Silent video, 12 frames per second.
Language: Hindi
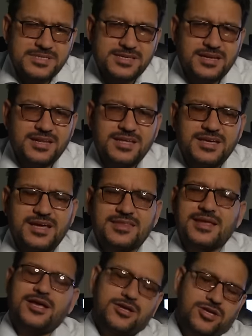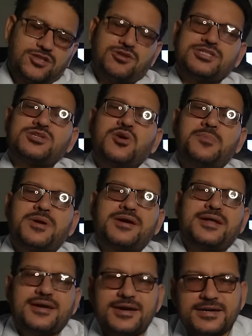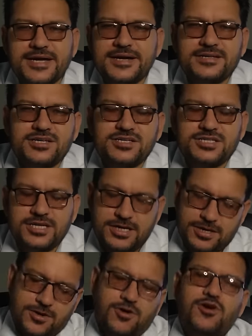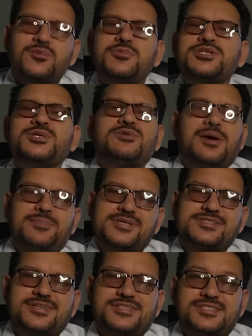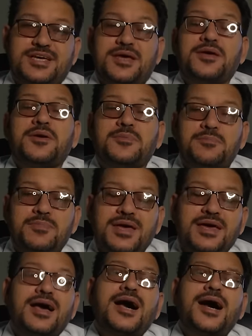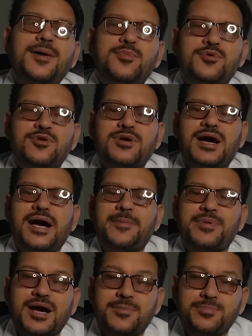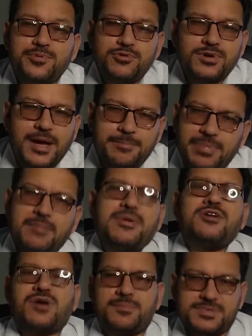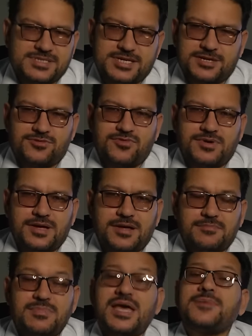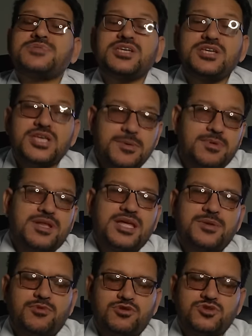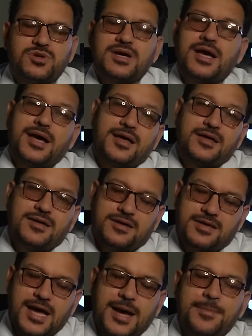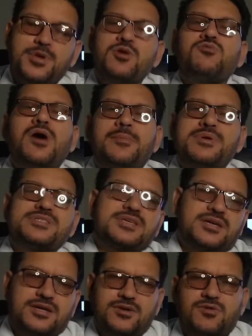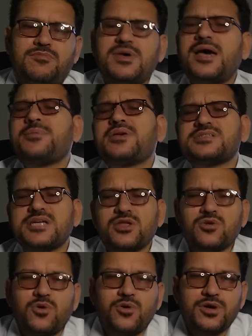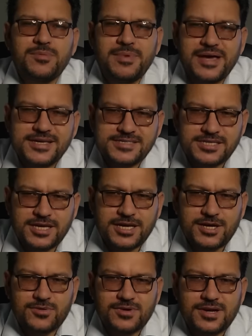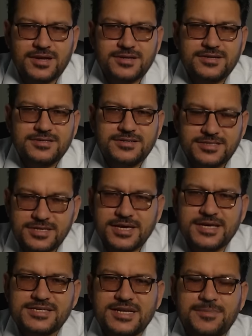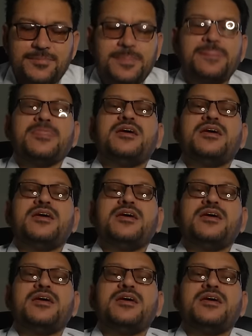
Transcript: पसंद नहीं आता तो इसके ऊपर ढक्कन टाइट कीजिए और मुझे वापस कीजिए मैं आपको आपका पूरा पेमेंट वापस कर दूंगा मैं आपसे ये भी नहीं पूछूंगा कि आप क्यों वापस कर रहे हो मैं आपके साथ कोई बहस नहीं करूंगा ठीक है जनाब